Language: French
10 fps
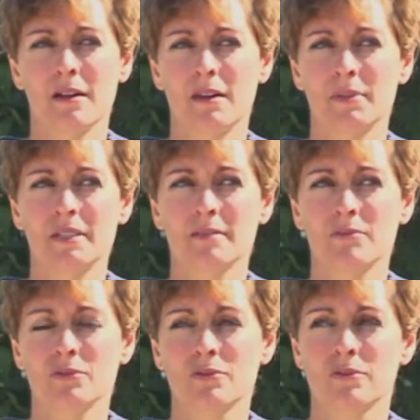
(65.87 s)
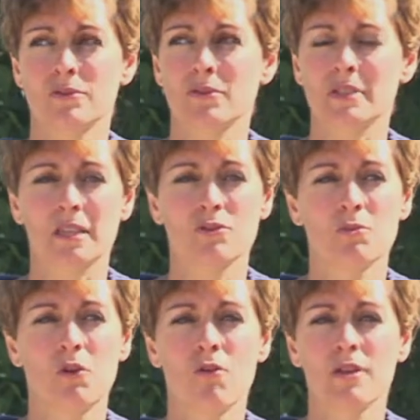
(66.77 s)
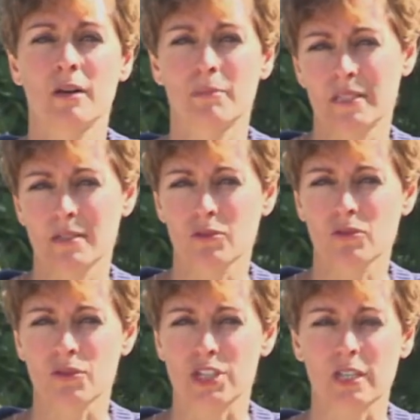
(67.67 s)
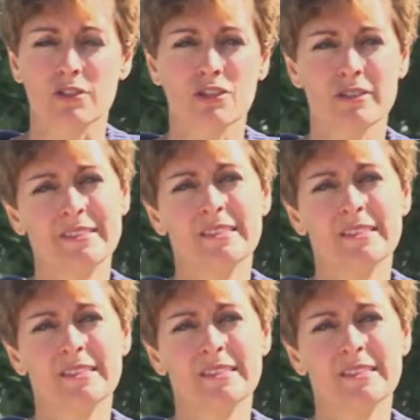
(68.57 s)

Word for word: un bâtiment d'enseignement et un bâtiment de recherche.